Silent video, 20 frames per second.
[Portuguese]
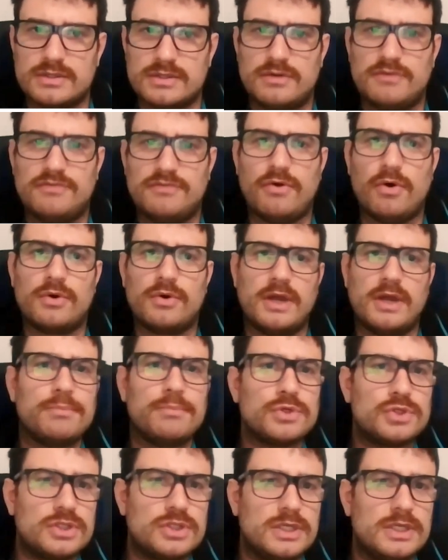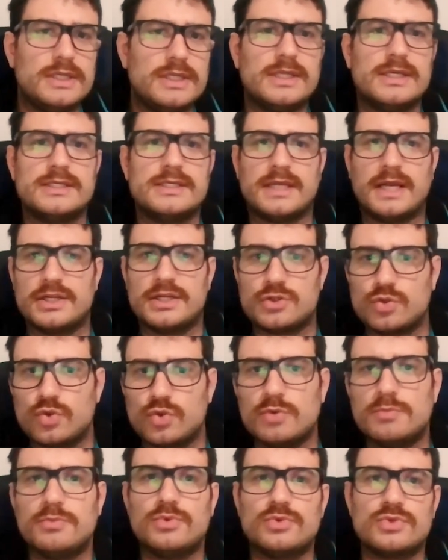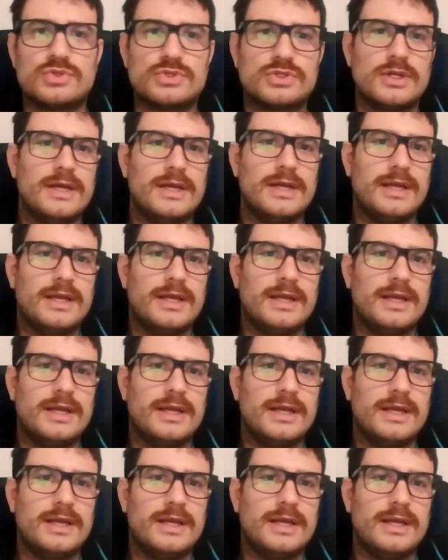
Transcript: Eu foco em apostilas, em resumos,